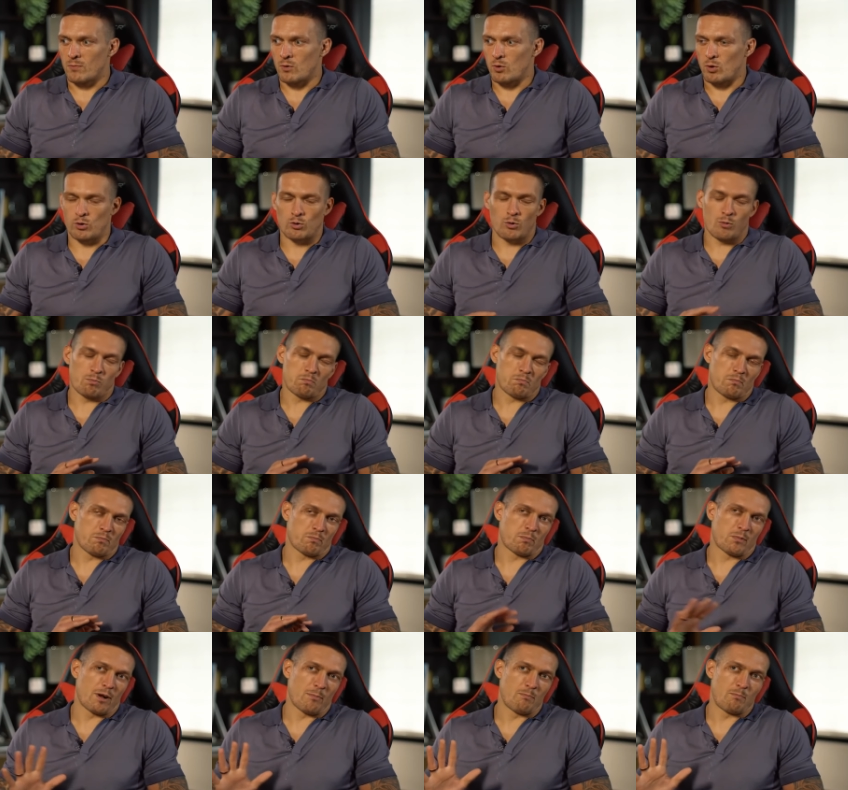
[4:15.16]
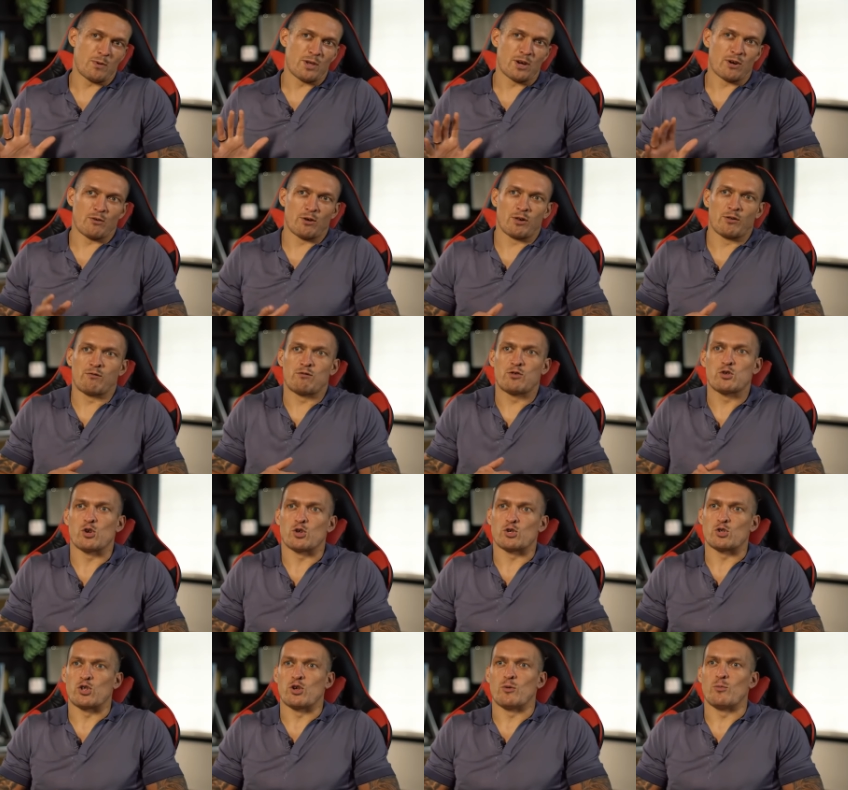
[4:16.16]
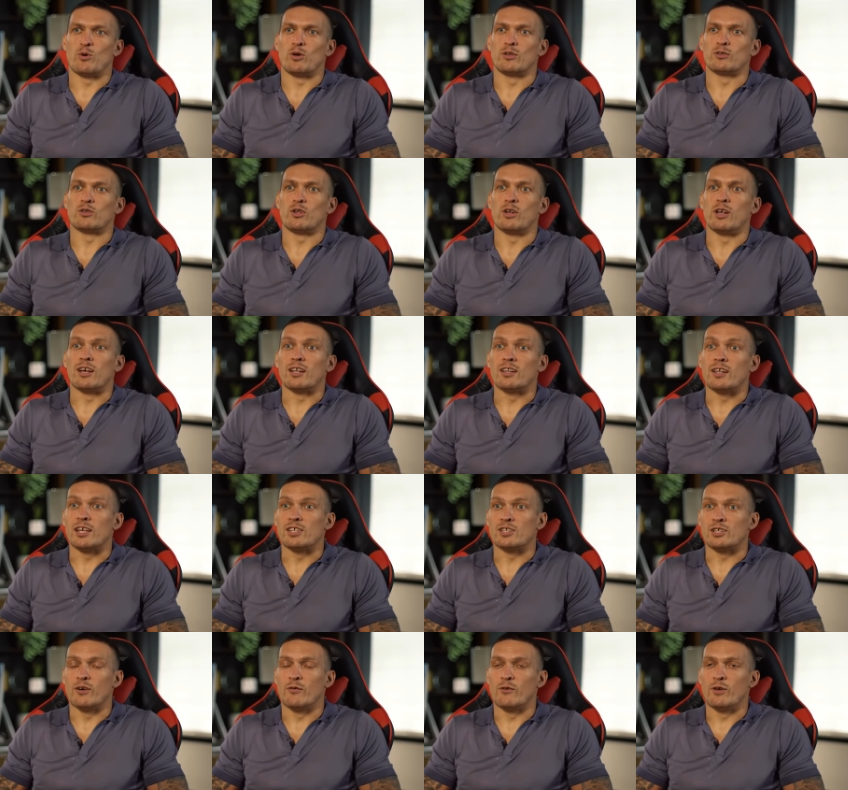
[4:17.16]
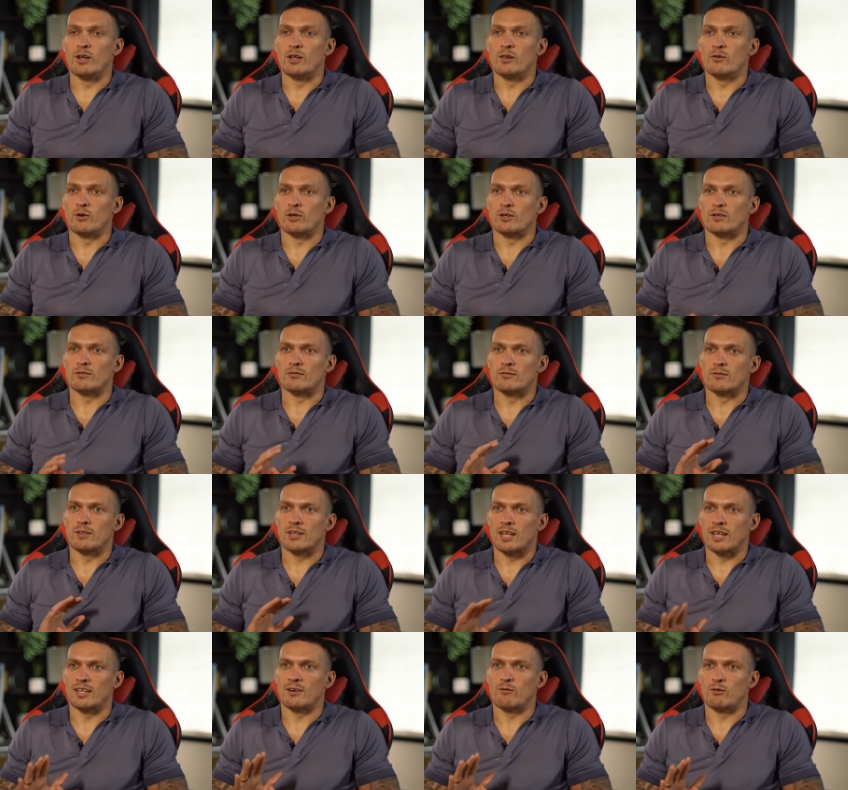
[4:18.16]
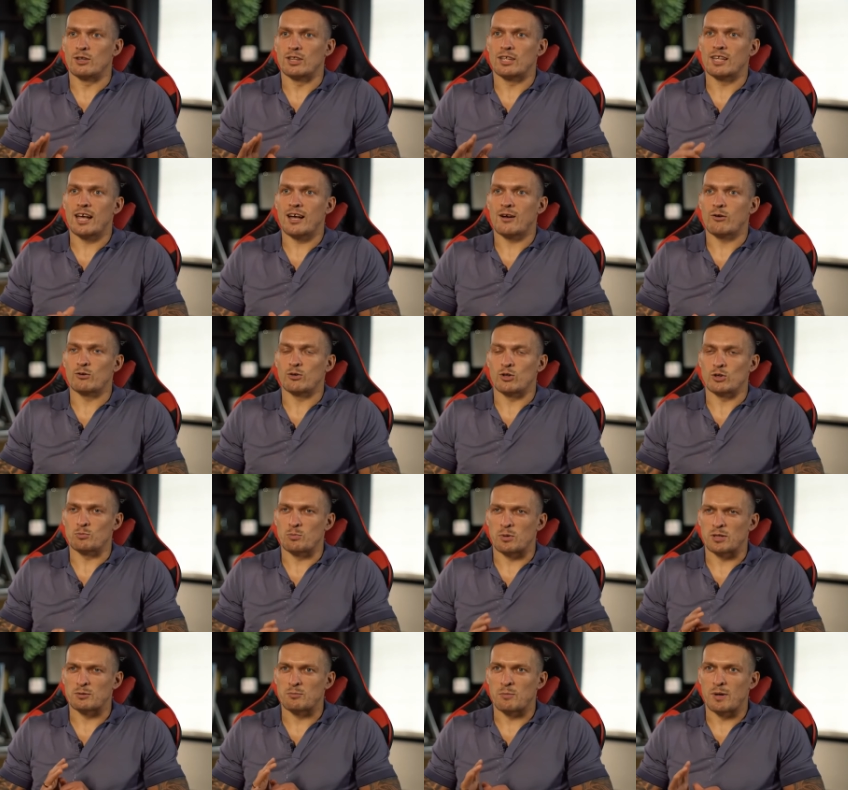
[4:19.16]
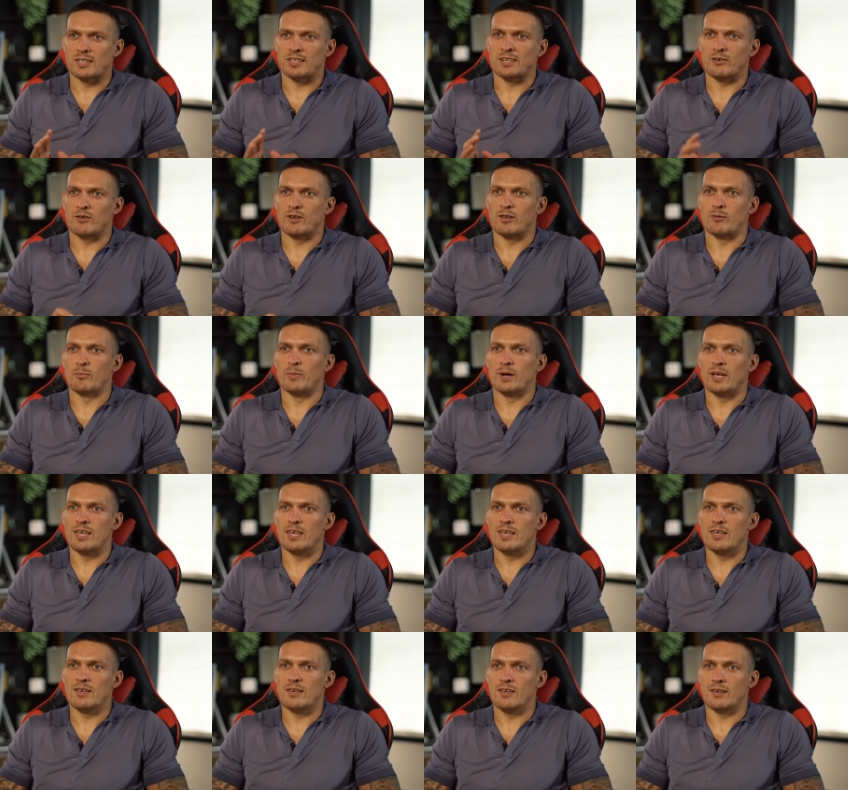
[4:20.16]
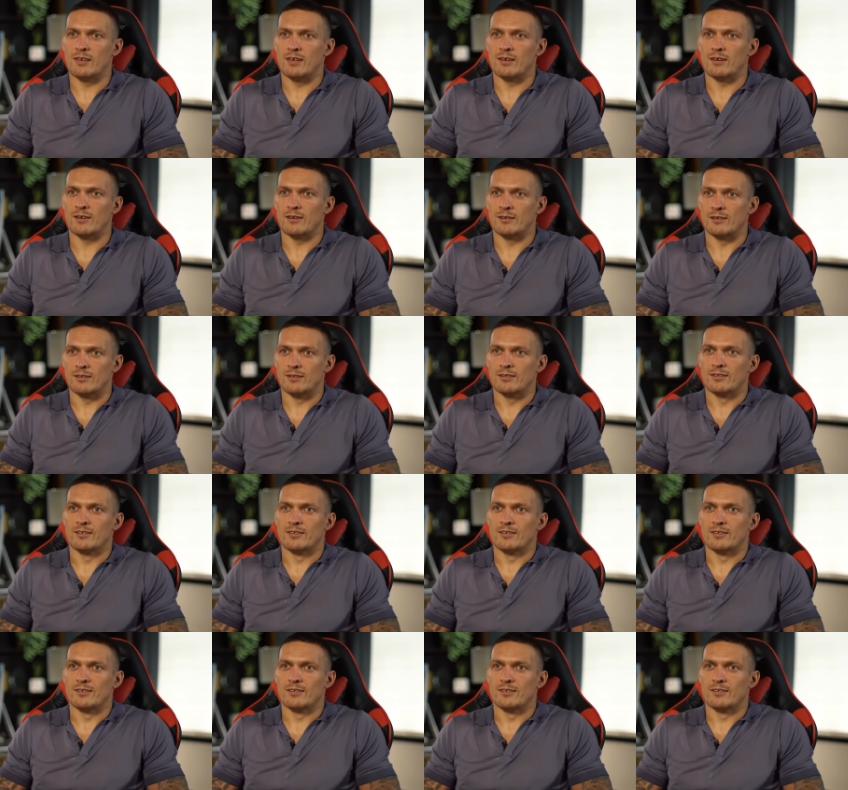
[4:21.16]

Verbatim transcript: ну, он копировал все, что ему Анатолий Николаевич говорил. Вот надо вот так вот, он просматривал бои и